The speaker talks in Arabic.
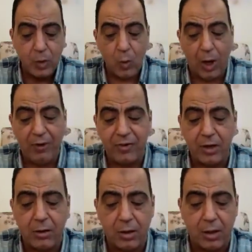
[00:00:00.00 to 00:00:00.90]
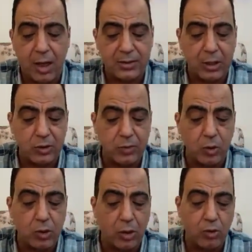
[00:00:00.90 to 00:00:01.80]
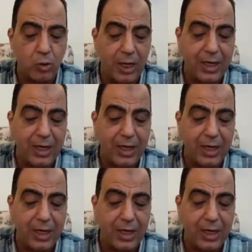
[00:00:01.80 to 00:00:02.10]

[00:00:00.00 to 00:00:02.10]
وهل فريق الرجاء سيزيد من كراته الطوليه